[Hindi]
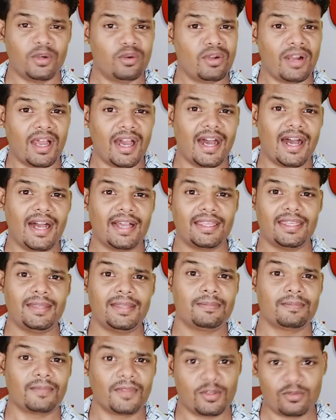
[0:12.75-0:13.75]
और
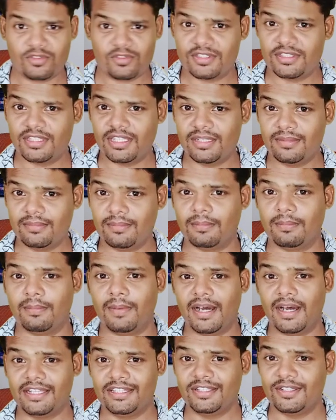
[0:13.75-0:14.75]
आगे कुछ दिन
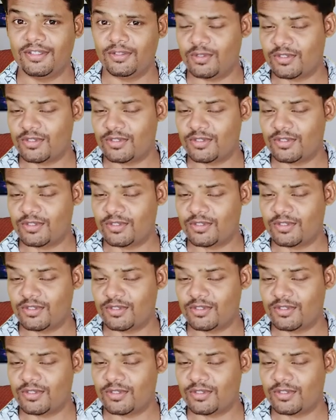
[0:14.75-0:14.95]
बाद